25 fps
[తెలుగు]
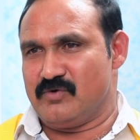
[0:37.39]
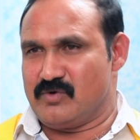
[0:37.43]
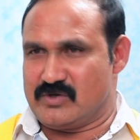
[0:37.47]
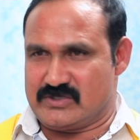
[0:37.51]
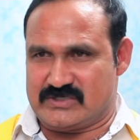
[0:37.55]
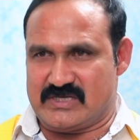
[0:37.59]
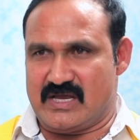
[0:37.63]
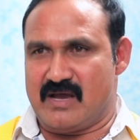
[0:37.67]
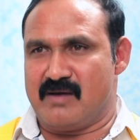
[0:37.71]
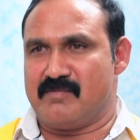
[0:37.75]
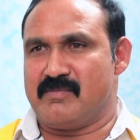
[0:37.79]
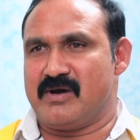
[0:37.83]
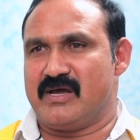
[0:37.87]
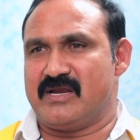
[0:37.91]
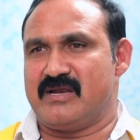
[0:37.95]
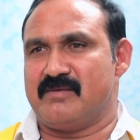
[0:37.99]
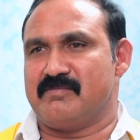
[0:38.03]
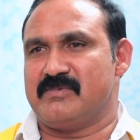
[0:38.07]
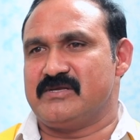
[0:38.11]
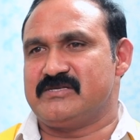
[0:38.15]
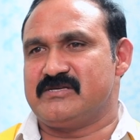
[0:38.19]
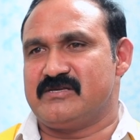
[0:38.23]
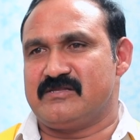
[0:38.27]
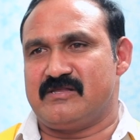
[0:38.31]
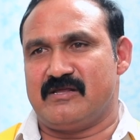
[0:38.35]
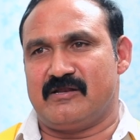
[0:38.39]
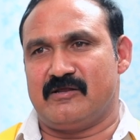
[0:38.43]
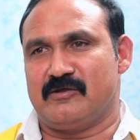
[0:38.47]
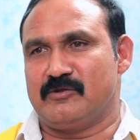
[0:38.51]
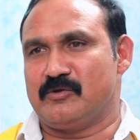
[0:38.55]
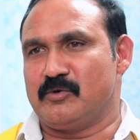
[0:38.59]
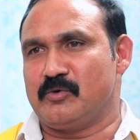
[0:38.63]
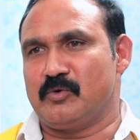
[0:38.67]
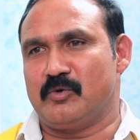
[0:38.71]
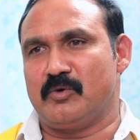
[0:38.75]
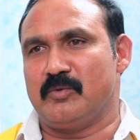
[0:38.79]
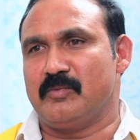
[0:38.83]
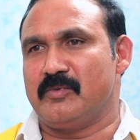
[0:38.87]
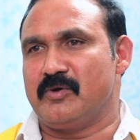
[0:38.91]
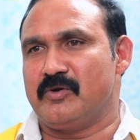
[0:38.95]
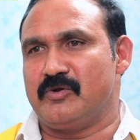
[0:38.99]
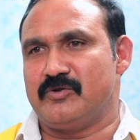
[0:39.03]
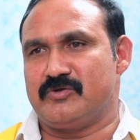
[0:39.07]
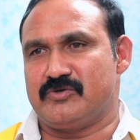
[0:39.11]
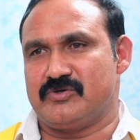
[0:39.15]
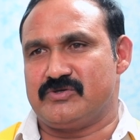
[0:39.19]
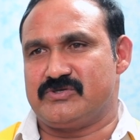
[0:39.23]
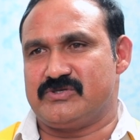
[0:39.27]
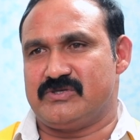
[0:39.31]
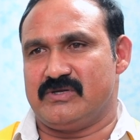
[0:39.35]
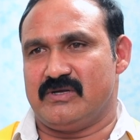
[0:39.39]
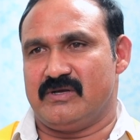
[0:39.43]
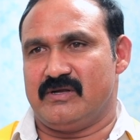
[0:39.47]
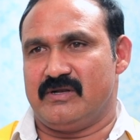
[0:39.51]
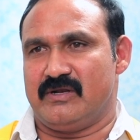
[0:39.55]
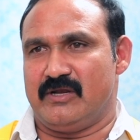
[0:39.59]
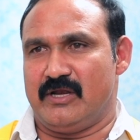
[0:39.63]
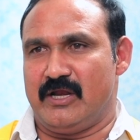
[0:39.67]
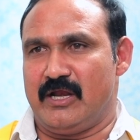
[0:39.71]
ఒక సామాన్య మధ్యతరగతి కుటుంబం నుంచి వచ్చిన